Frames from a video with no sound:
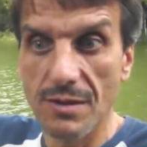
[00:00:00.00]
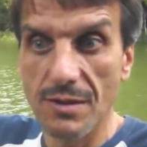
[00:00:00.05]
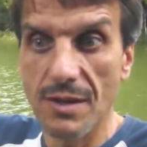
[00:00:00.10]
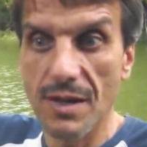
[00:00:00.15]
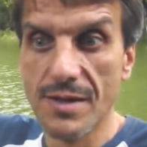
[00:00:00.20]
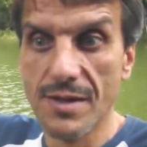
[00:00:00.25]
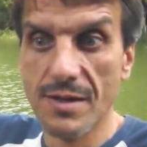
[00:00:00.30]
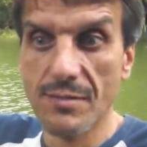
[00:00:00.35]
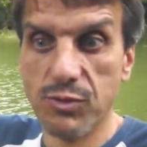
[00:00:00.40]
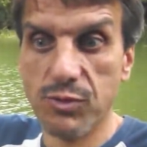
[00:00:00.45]

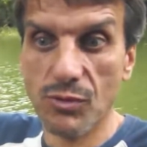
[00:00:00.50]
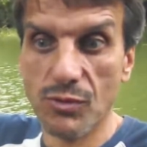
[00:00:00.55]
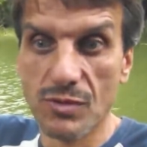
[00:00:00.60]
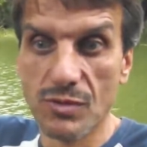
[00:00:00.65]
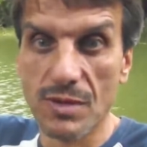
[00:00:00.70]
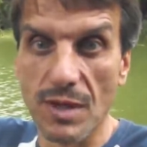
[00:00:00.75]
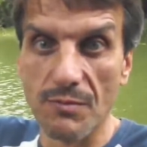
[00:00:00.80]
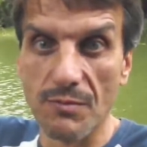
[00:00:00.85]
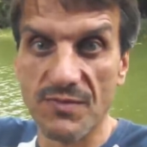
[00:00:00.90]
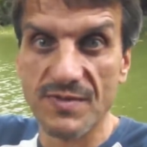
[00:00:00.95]
они будут
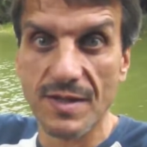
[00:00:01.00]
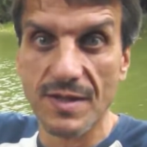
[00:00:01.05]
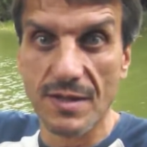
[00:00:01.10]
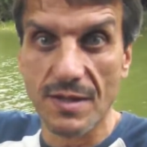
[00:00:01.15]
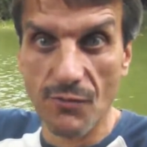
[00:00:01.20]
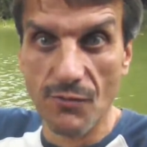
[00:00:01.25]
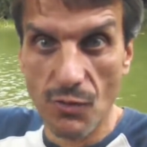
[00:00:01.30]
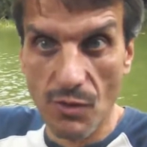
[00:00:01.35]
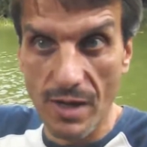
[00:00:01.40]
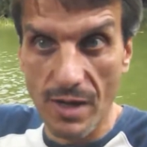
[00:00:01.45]
там все
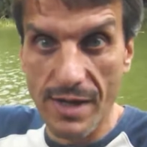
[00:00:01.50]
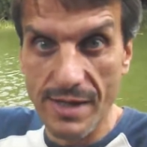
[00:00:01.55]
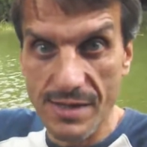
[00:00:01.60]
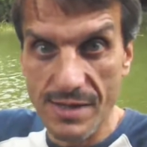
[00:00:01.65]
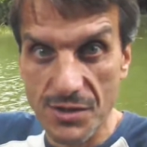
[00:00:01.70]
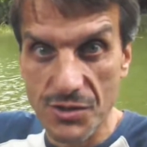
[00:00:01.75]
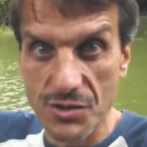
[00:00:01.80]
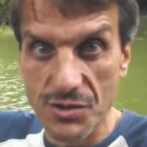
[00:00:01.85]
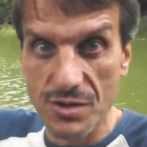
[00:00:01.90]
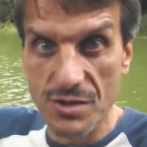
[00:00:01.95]
равно
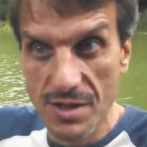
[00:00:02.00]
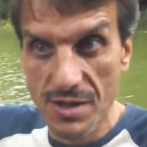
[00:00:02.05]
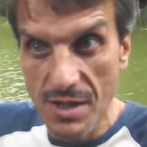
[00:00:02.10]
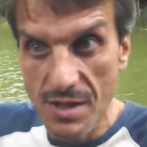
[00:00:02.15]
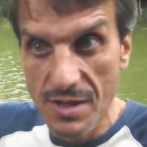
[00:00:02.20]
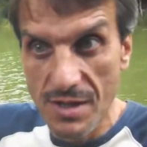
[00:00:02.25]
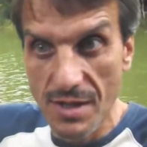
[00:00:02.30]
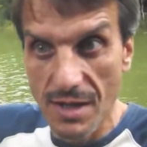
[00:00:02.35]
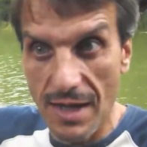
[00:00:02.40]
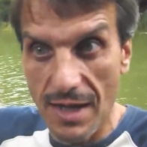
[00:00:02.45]
эти же
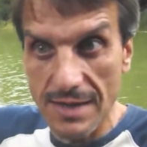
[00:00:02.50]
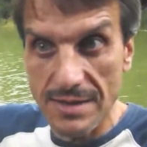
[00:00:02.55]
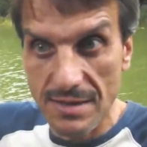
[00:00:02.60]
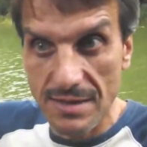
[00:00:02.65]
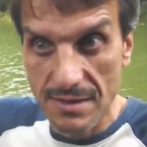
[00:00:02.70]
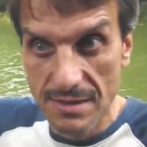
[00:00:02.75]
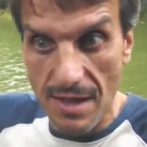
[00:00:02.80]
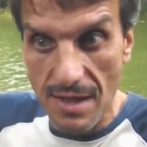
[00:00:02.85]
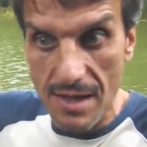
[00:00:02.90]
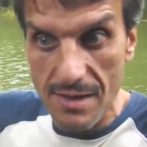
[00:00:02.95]
деньги
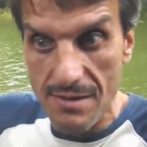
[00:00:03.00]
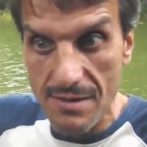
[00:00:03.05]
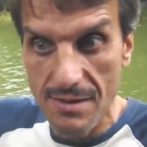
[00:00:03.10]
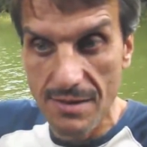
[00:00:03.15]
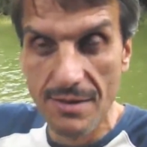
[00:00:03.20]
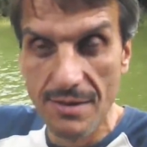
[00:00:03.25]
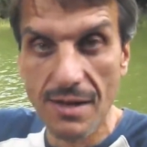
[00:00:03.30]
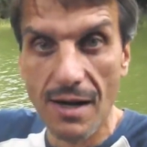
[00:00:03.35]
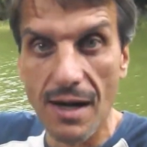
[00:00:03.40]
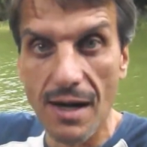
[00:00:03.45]
оседать
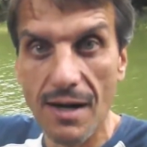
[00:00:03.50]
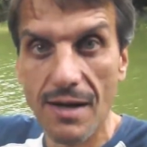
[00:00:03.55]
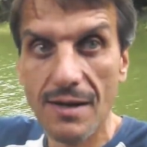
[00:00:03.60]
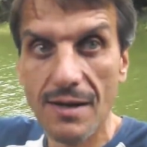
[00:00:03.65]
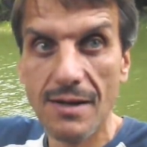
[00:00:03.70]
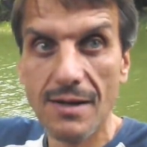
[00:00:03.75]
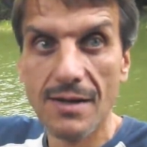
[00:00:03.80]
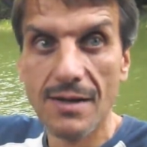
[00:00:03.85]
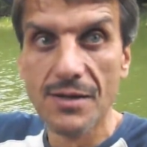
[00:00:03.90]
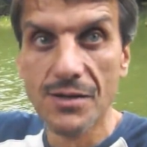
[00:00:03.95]
на
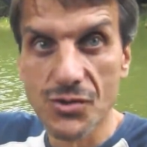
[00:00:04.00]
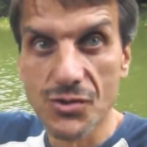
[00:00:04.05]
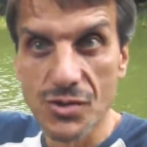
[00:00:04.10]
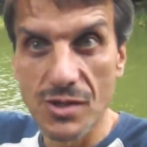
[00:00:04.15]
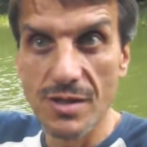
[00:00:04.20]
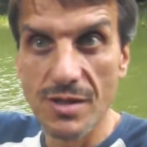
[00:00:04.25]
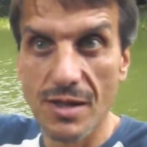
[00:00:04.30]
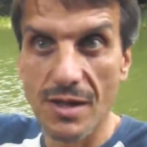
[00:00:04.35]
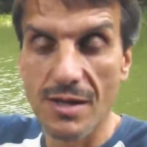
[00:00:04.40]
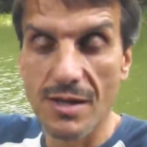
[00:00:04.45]

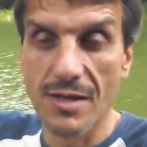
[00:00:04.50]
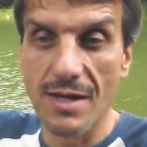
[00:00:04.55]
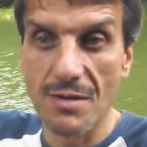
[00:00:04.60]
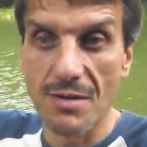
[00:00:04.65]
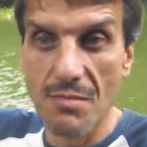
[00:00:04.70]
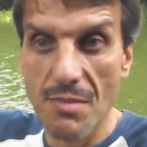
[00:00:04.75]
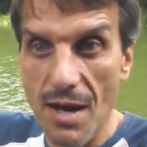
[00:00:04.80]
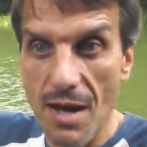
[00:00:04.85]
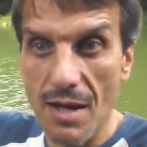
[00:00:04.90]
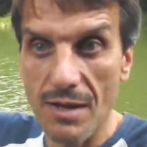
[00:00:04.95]
кишенях
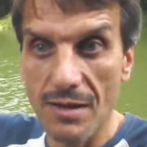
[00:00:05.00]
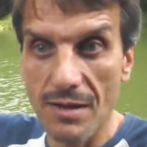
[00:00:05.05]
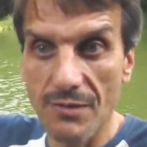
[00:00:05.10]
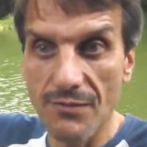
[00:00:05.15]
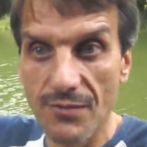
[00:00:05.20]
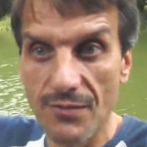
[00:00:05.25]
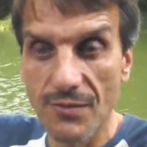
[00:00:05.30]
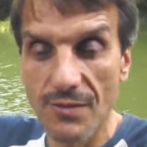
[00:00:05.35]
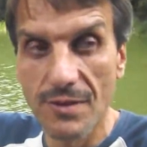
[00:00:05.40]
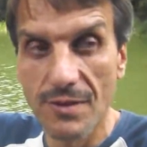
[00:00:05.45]
карманов,
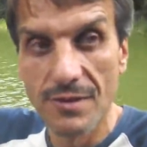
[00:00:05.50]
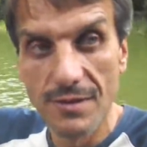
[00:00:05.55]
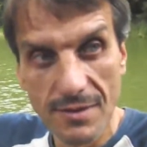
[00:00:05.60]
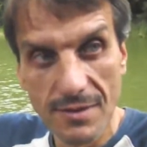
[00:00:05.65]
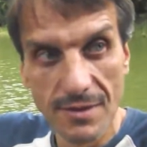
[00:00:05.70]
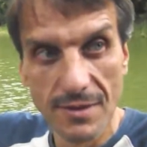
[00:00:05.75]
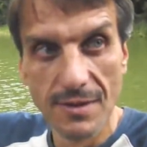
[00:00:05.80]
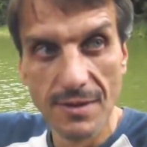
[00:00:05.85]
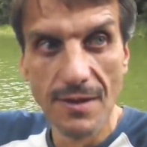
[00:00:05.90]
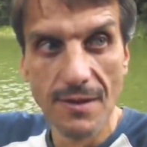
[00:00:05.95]

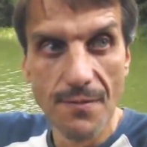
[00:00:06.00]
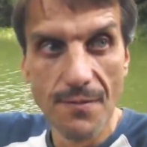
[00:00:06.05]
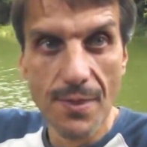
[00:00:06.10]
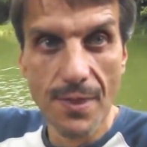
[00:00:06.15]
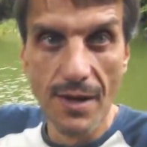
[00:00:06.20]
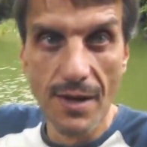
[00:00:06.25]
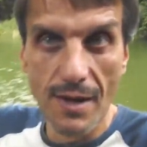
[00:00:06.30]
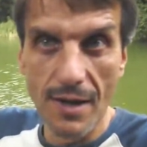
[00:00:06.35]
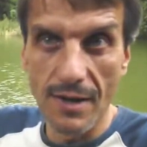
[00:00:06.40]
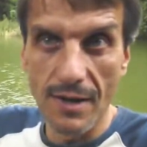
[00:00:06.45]

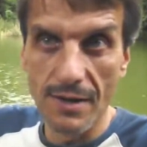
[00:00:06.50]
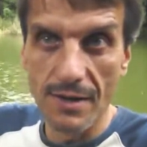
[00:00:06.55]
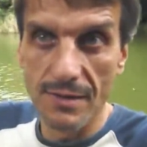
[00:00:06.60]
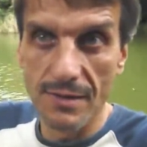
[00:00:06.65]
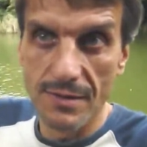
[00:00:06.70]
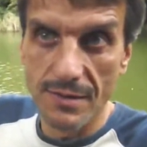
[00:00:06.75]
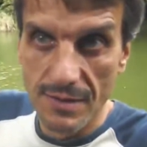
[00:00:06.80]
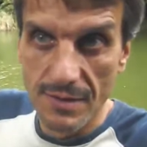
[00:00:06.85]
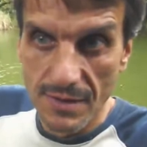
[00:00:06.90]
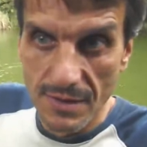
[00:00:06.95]
на
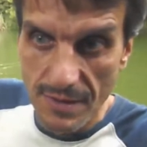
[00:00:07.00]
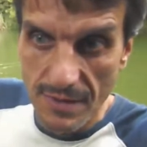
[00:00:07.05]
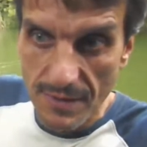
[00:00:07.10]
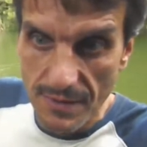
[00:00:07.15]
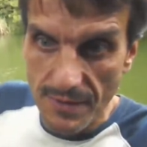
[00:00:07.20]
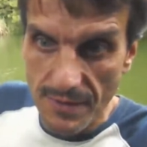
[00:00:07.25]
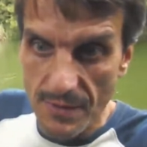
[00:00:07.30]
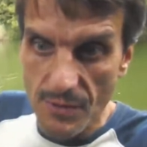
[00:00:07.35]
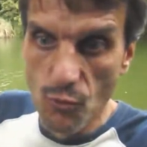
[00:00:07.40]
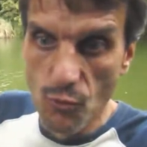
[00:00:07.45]

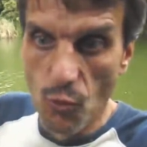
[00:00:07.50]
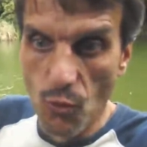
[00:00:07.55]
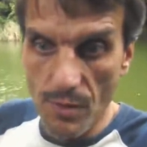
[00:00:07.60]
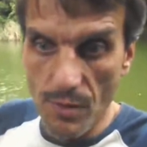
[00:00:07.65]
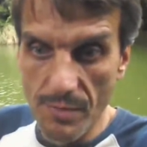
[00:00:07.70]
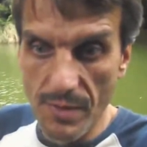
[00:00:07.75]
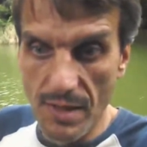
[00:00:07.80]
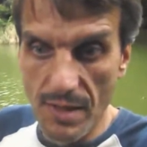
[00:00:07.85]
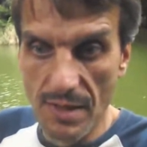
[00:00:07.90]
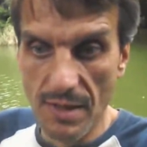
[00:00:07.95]

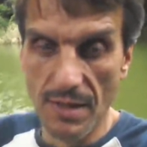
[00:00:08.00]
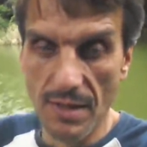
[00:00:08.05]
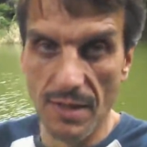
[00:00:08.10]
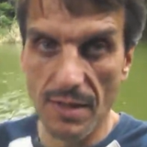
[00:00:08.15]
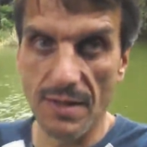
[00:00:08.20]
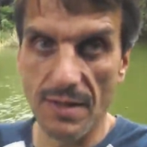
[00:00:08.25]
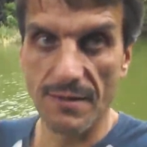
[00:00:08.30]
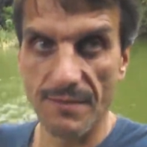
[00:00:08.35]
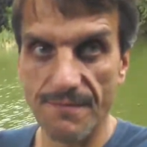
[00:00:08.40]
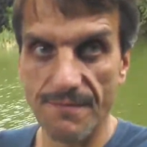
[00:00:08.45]
корме
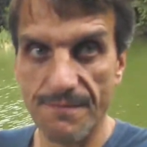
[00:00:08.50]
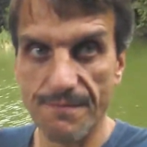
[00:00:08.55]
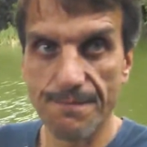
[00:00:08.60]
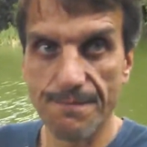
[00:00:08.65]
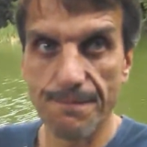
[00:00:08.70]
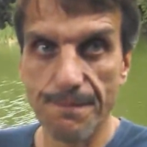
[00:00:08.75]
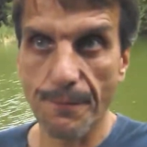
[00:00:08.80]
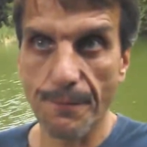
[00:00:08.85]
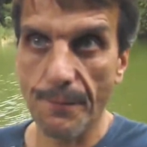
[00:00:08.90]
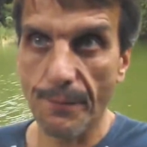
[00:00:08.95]
для
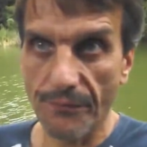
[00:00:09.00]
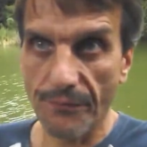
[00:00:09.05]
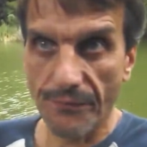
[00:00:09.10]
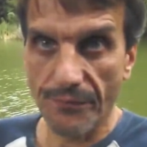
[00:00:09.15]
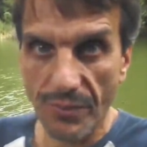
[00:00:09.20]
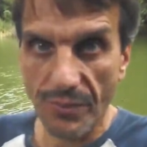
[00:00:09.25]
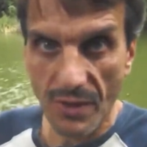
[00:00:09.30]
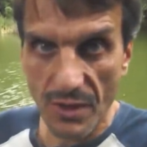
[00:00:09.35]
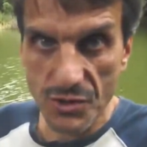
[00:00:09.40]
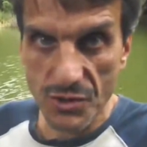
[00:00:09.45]

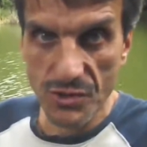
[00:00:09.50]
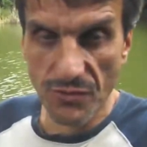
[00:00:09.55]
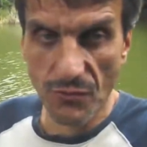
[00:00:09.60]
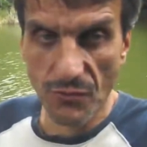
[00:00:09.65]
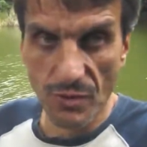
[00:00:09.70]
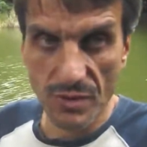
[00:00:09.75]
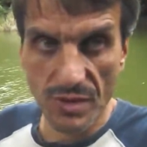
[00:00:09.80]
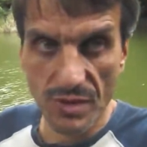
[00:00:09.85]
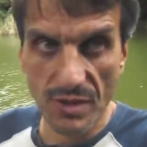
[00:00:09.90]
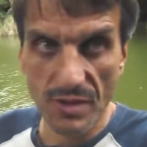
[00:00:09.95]

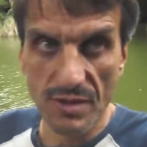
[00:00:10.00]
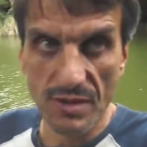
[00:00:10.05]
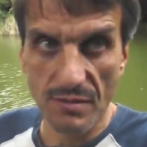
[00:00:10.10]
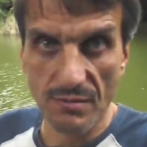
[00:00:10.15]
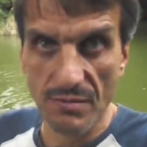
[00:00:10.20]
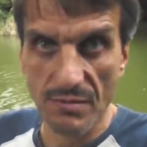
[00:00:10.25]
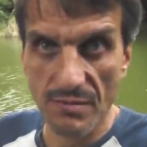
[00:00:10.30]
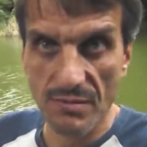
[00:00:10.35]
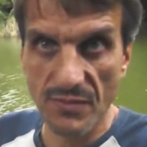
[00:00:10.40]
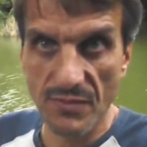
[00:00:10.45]
животных,
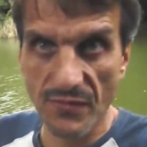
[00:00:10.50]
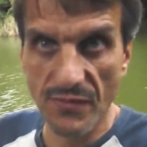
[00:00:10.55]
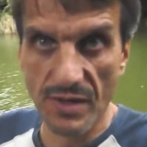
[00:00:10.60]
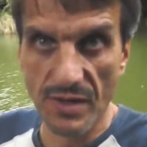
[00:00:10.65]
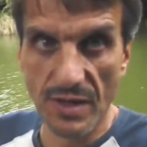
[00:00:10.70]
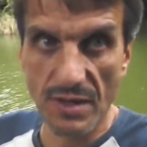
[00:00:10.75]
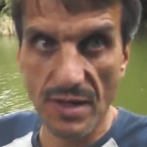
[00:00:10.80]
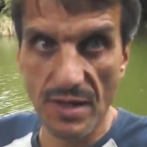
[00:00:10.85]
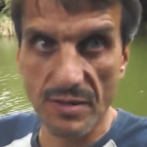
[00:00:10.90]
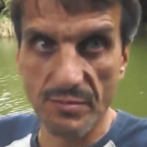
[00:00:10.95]
там
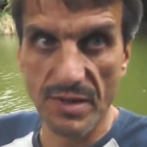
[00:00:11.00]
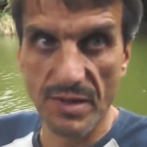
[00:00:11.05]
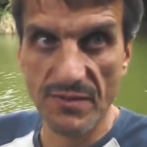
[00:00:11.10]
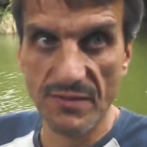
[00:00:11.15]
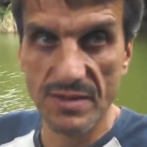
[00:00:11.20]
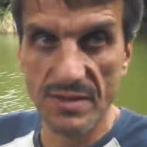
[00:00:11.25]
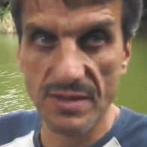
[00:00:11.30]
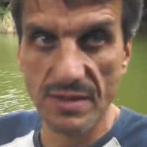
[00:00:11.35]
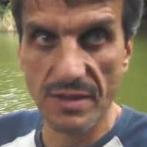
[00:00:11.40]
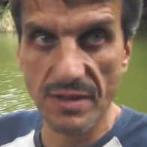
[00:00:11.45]
виноград по
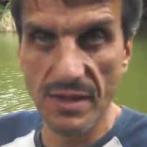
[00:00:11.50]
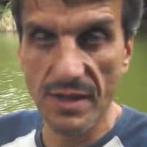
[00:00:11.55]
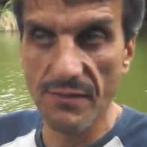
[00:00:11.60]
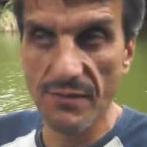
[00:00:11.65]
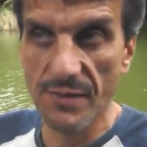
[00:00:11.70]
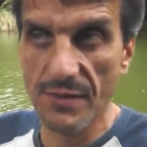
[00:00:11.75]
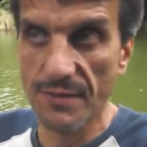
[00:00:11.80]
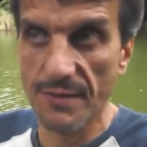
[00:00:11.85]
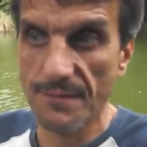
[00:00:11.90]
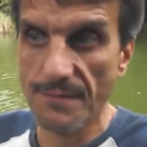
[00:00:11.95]
200
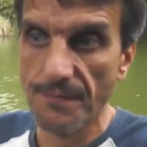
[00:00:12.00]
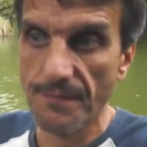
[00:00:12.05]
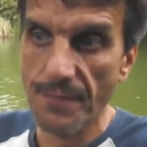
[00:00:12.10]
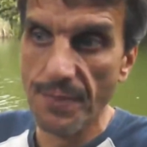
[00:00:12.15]
гривен,